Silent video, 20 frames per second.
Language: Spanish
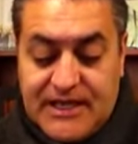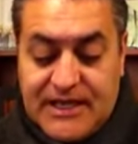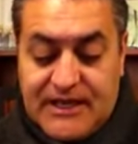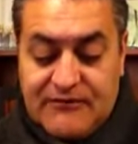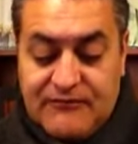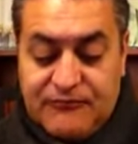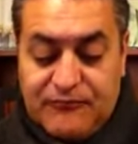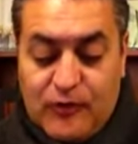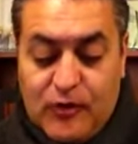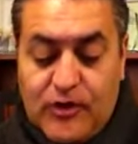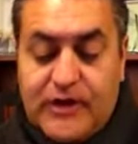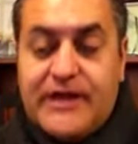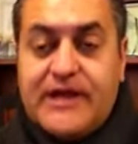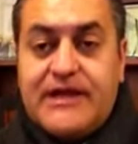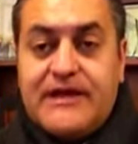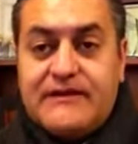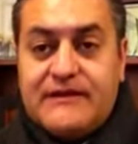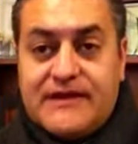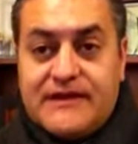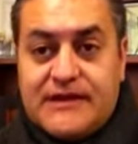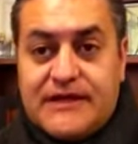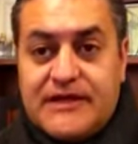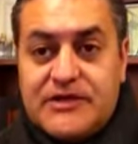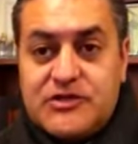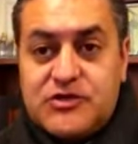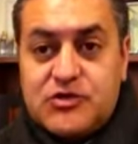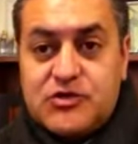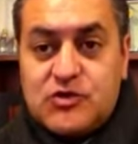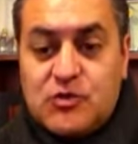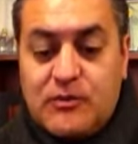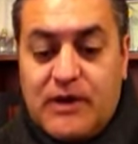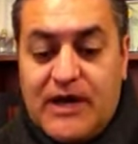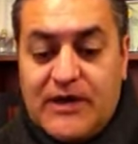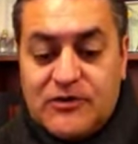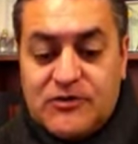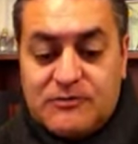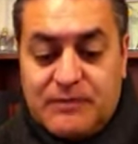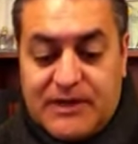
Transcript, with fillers: enfoque de derechos humanos